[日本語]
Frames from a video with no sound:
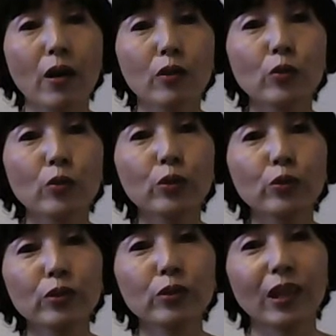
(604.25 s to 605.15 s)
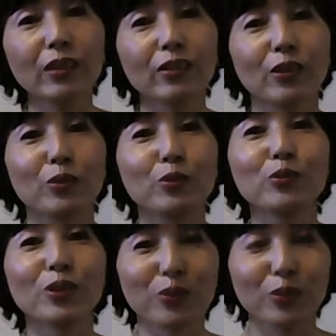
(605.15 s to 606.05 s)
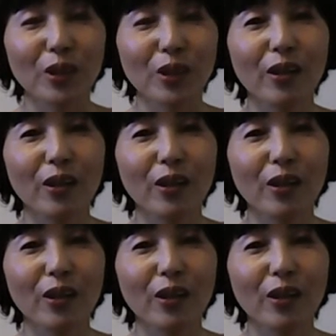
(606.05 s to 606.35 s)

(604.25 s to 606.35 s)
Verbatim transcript: そういうふうになっていくんですよね。